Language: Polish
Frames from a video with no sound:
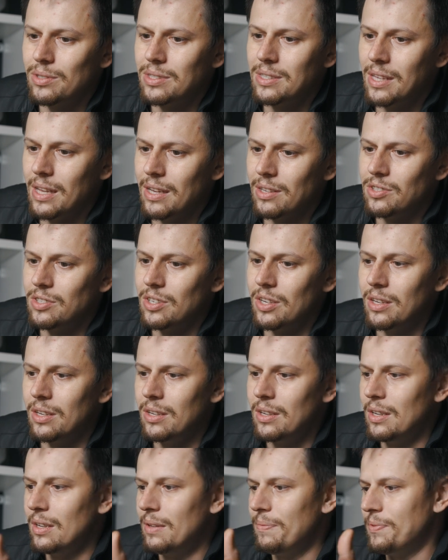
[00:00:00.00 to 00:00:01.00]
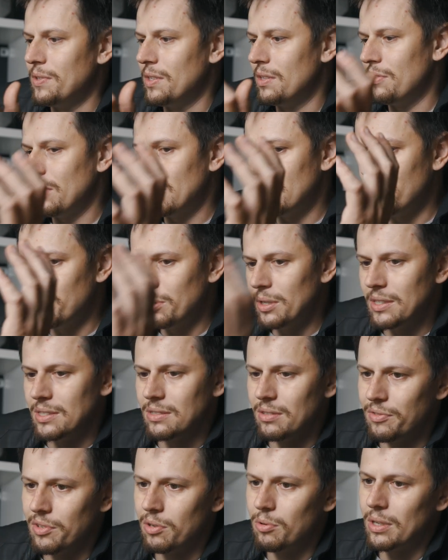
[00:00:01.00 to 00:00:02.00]
to zdjęcie. E, wiadomo,
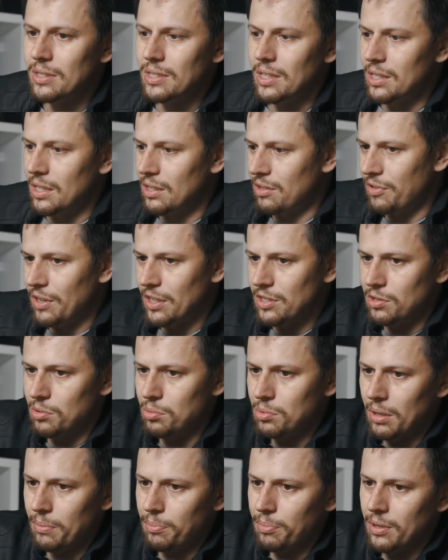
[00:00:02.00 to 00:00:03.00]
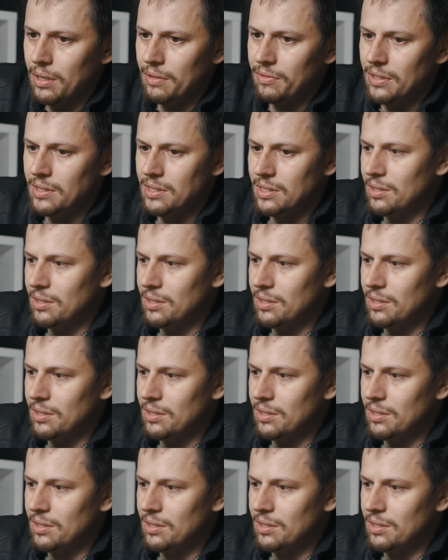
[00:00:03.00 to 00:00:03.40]
jest to wygładzanie twarzy tutaj po lewej